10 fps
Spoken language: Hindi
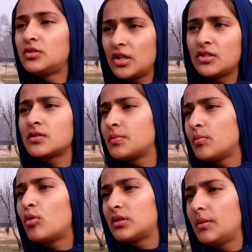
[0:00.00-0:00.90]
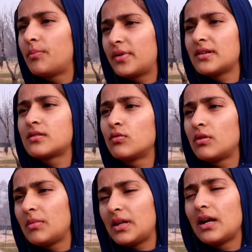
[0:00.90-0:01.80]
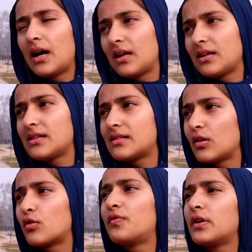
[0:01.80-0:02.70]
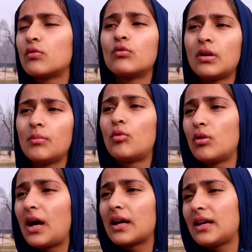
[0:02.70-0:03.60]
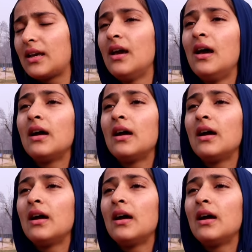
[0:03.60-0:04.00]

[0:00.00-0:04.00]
जजेस भी बहुत इम्प्रेस हुए मेरे गाने से और फिर उन्होंने बोला कि